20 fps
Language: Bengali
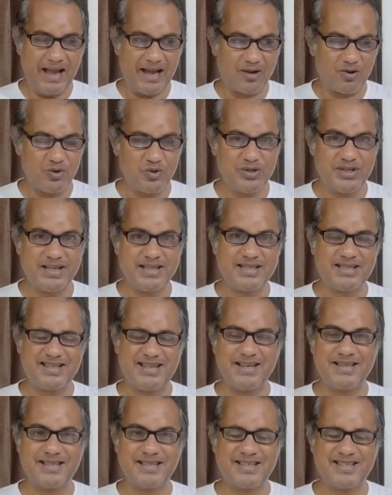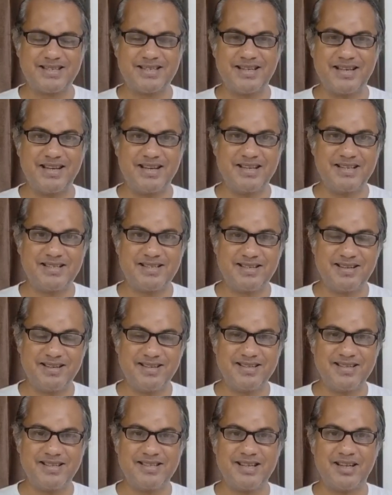এখন যে স্টেজ এসছে এই
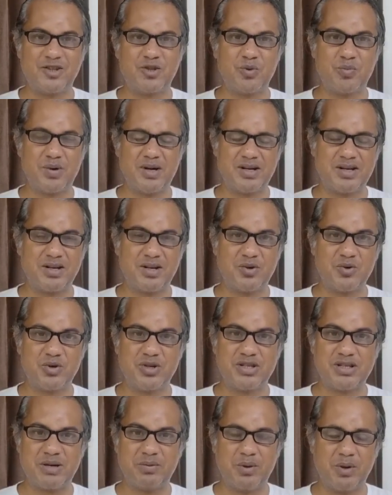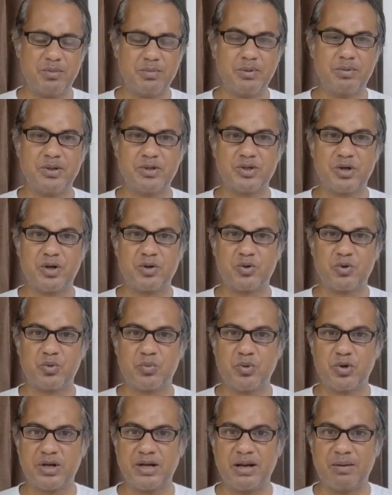স্টেজে জাতীয় পার্টিকেও কি সেভাবে বিবেচনা
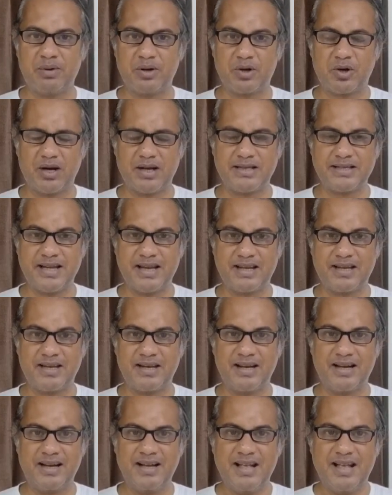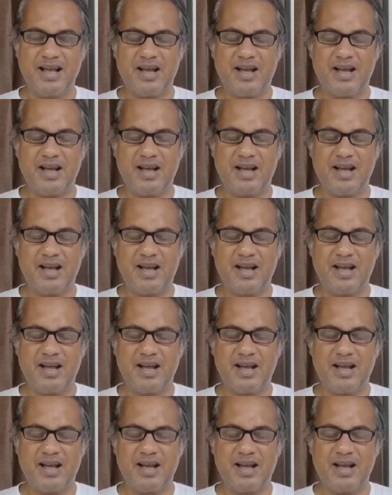করব কিনা বা করা যায় কিনা